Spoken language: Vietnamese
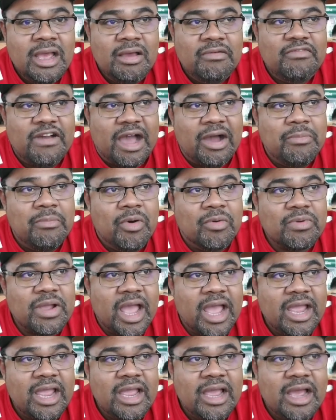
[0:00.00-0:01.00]
vào một
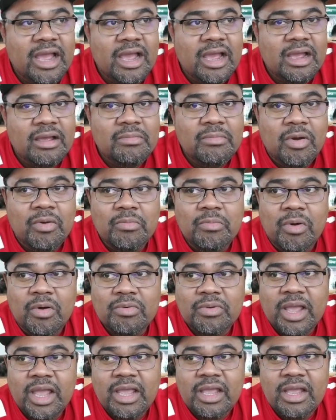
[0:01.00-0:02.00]
cái à, một
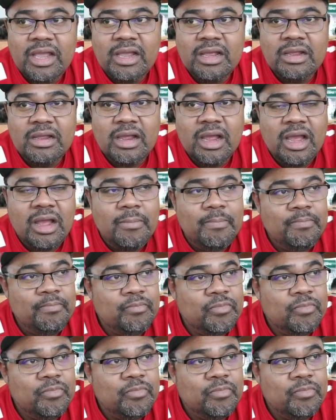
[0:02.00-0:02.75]
một cái à,